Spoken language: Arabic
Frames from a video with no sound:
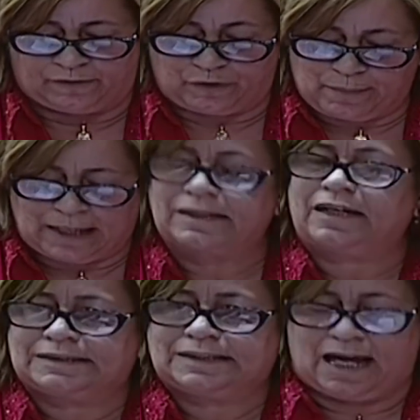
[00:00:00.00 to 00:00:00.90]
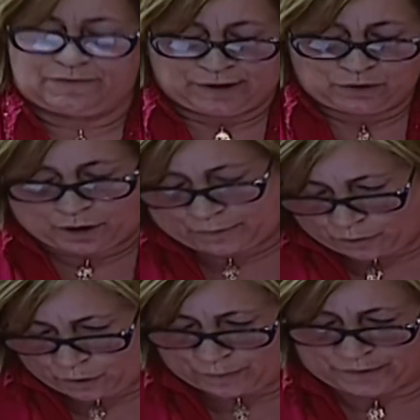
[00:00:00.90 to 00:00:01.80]
في محضر حتى
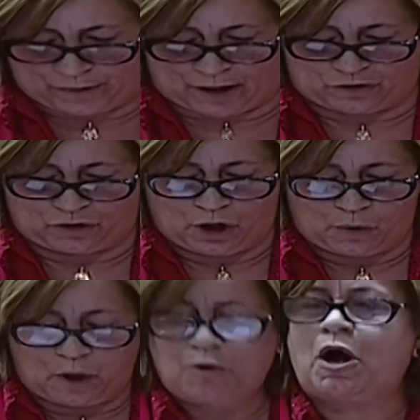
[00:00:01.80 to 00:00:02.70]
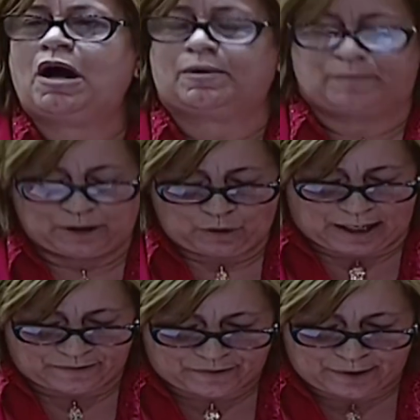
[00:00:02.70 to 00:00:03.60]
2015 وهو ما
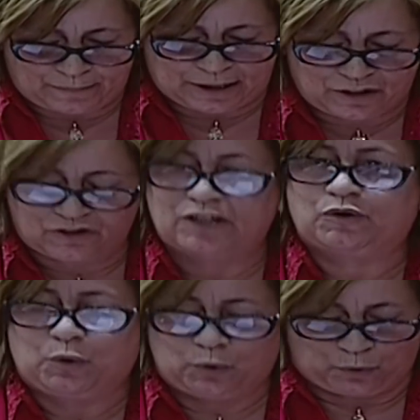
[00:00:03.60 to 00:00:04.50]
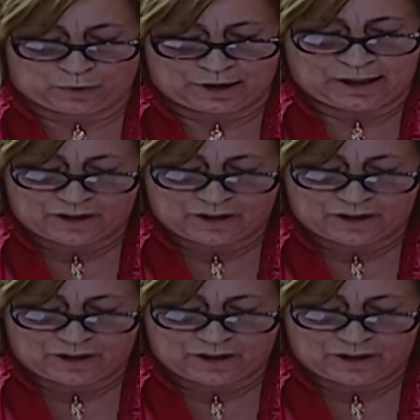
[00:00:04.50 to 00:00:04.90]
يحتم إيجاد حلول